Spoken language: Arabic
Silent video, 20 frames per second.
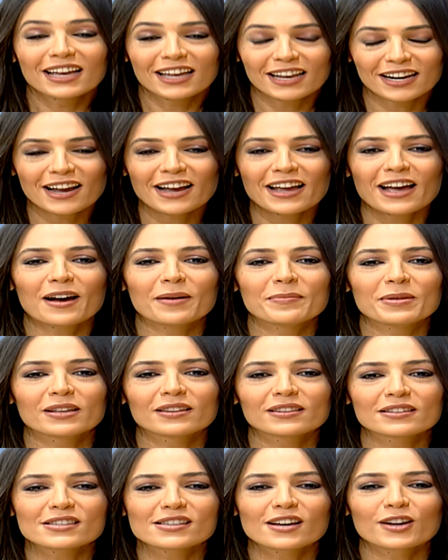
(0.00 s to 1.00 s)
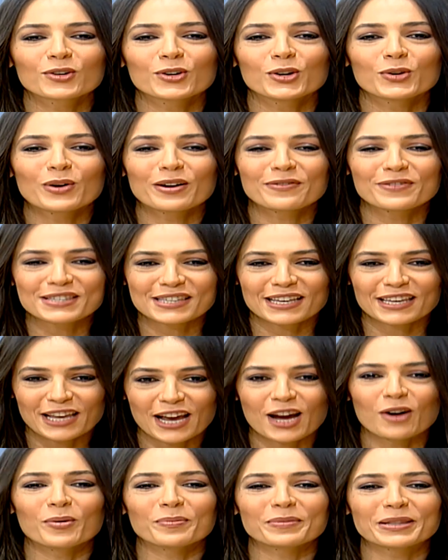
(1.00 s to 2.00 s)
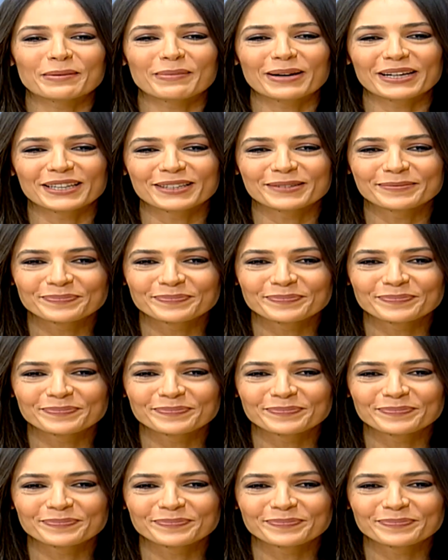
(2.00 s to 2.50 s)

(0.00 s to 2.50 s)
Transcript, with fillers: الرائعه بانتظاركم وقفه سريعه ومتابعين